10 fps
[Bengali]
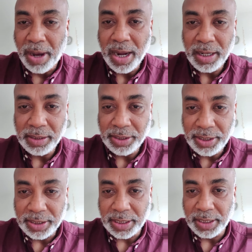
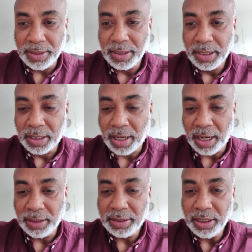বাংলাদেশে যে
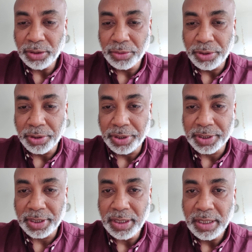কালচার তৈরি
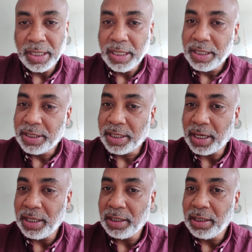হয়েছে
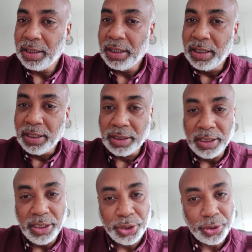সেখানে
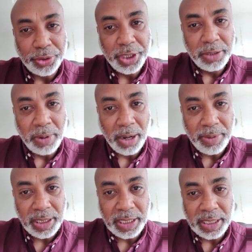তিনি
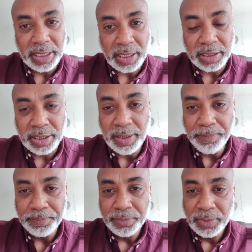সঠিকভাবেই এগিয়ে যাচ্ছেন
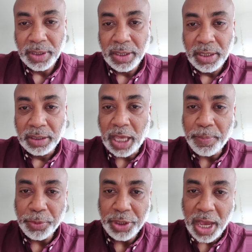তার
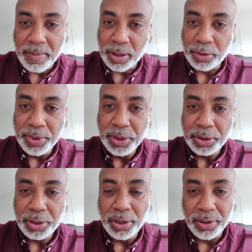প্রতি আমার অভিযোগ
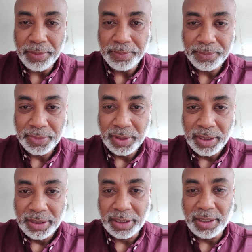ছিল
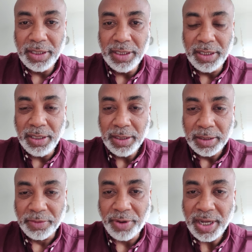যে তিনি
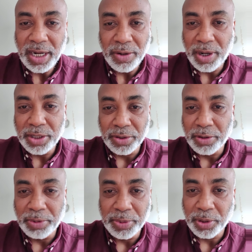ভাইরাল হওয়ার জন্য
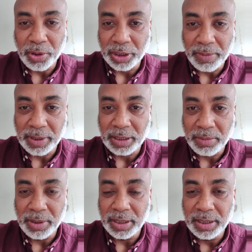বিভিন্ন কথাবার্তা
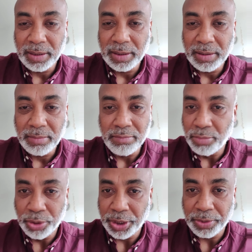বলেন
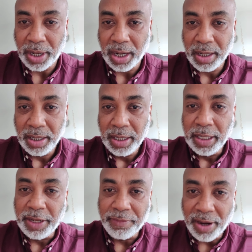মোটেও না
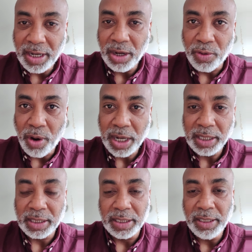এই ভাইরাল
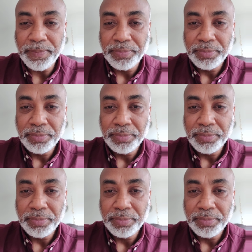হওয়াকে তিনি